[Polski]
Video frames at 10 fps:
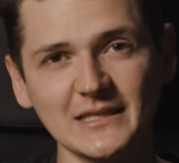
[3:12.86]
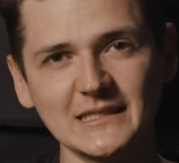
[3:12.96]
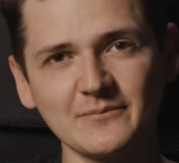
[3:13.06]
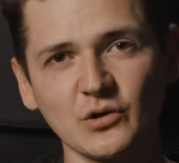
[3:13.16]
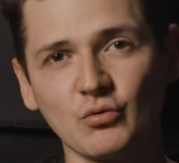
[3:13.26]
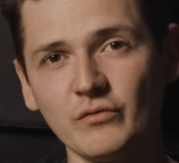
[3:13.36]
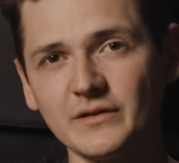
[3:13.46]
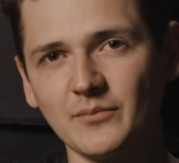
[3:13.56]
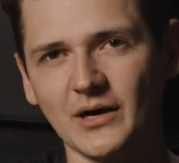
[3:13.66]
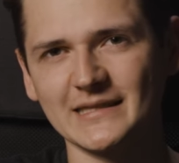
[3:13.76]
razem
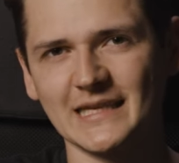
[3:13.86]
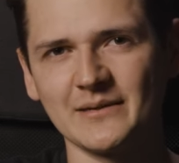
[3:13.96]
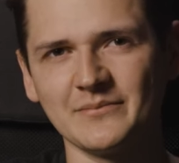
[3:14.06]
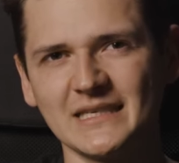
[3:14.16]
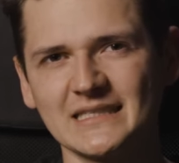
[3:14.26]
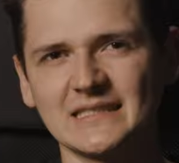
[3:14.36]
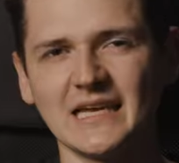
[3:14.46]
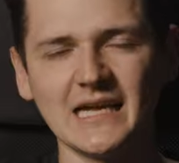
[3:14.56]
głównym bohaterem jest